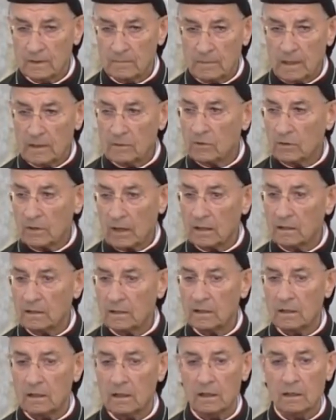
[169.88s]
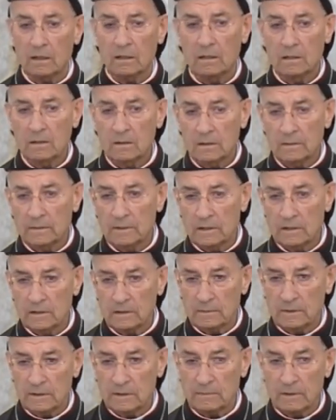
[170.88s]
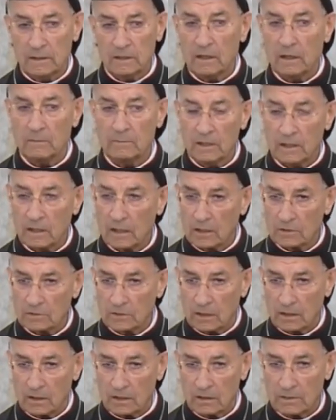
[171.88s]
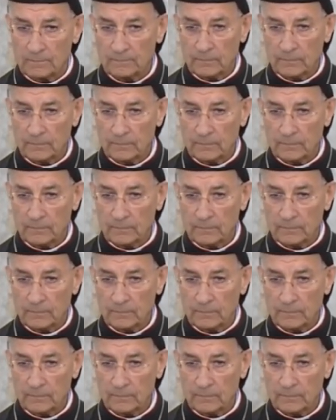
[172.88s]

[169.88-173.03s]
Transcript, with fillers: ما لهم علاقة بالقضاء